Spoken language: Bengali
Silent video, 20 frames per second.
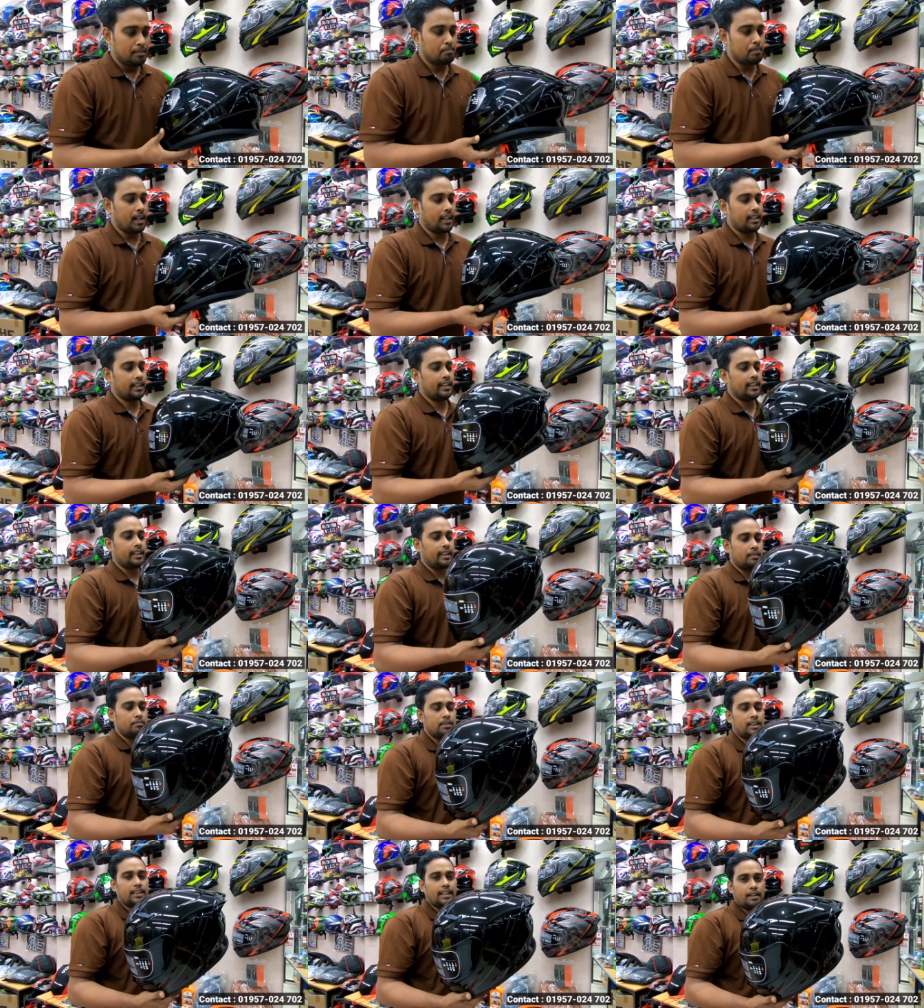বাট এই
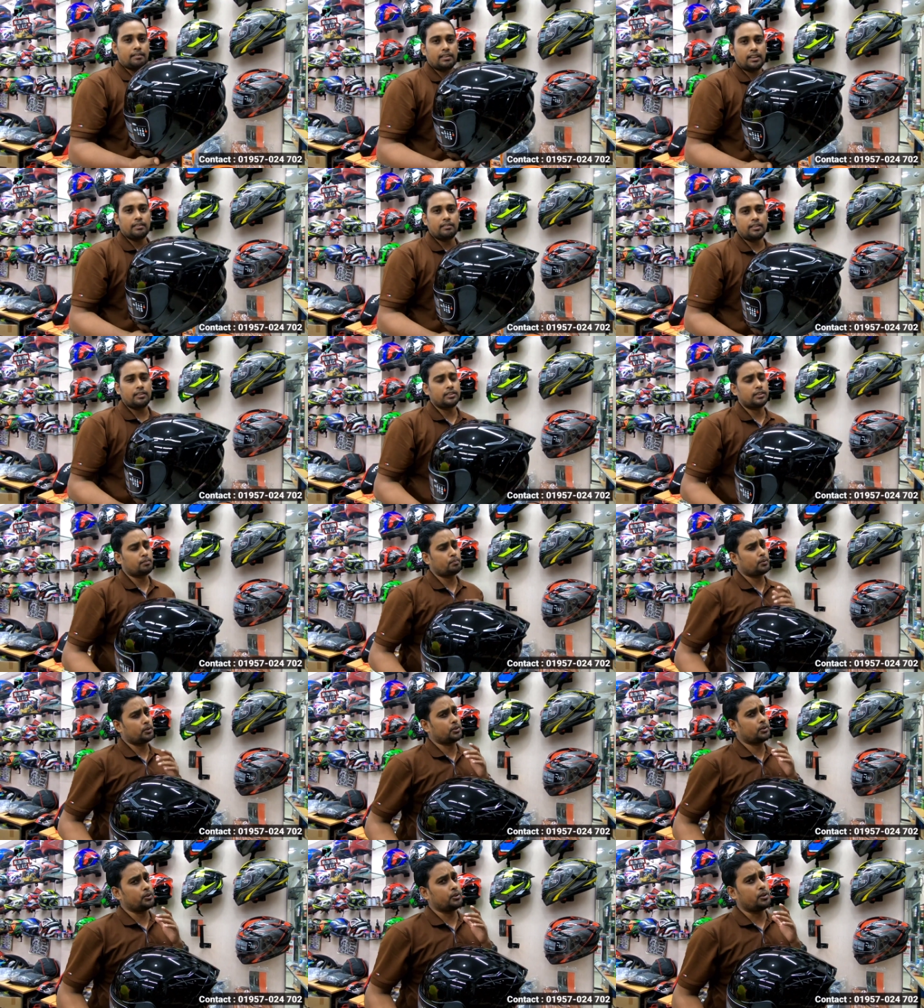হেলমেটটা অ্যাভেলেবেল হয়েছে
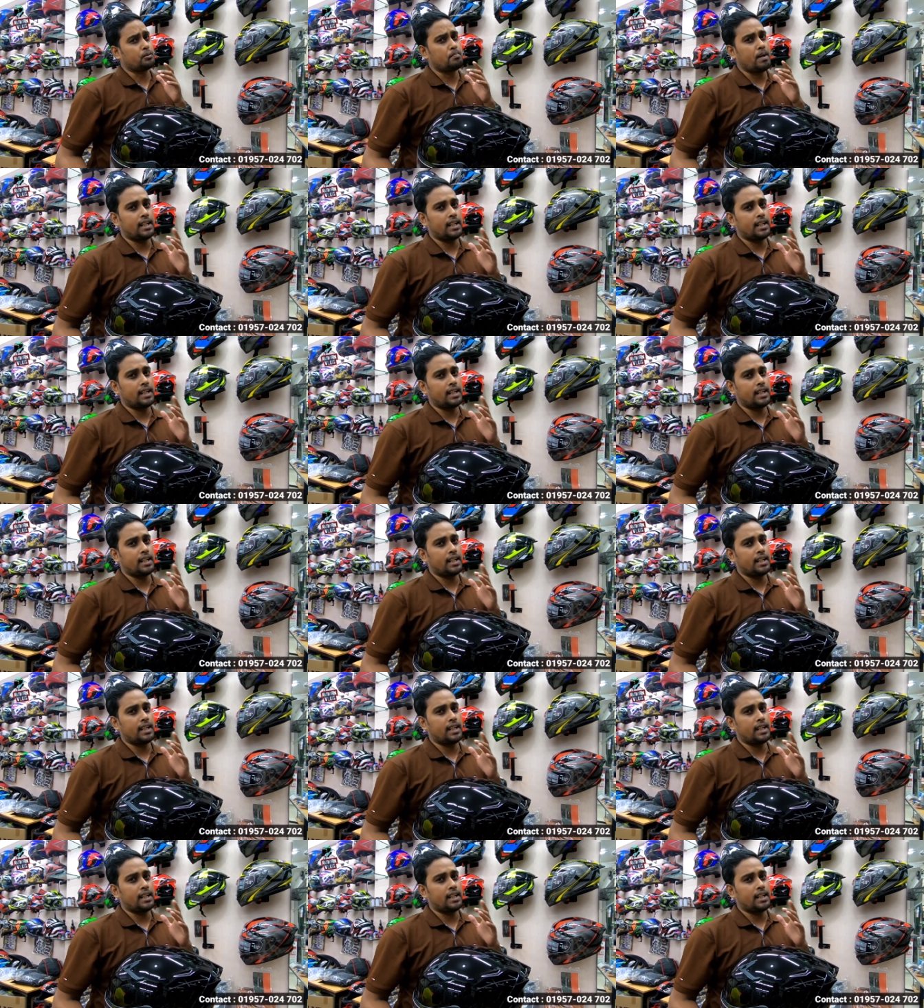প্রচুর